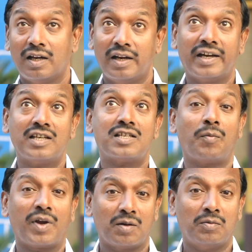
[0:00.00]
प्रार्थना
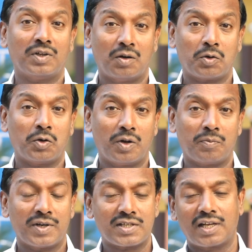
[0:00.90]
करने समय
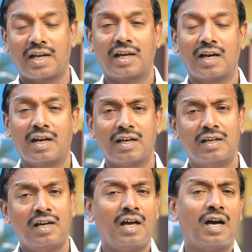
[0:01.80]
हम उनसे बोलते हैं